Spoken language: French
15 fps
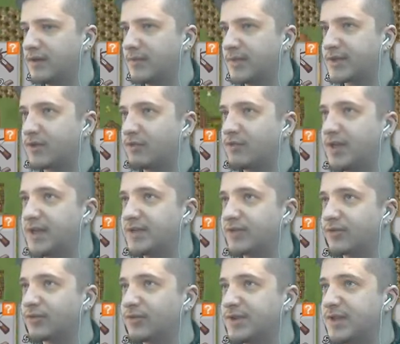parce que oui, les
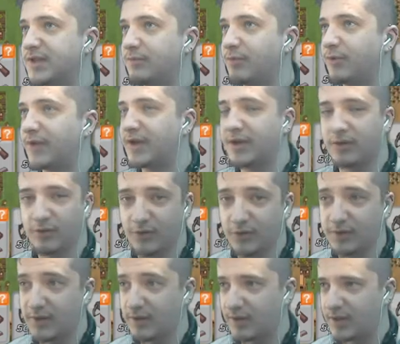autres aussi peuvent aller
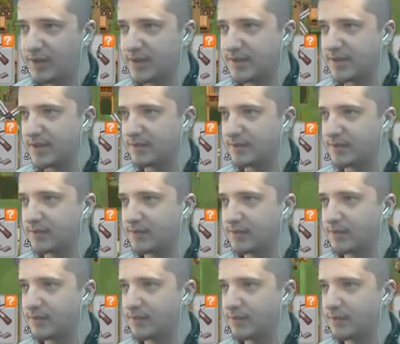recruter dans la caserne.
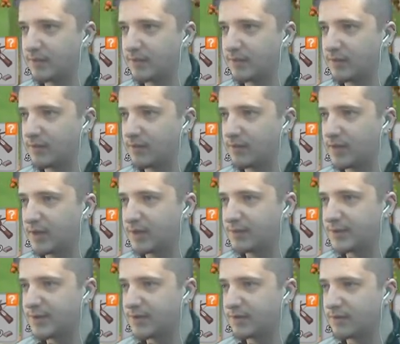
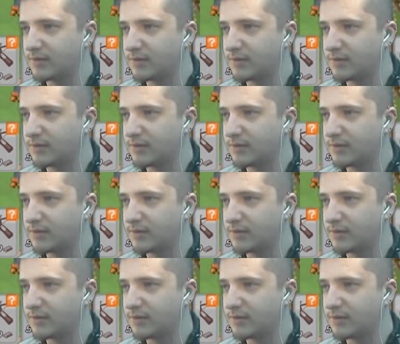Regardez-moi ça.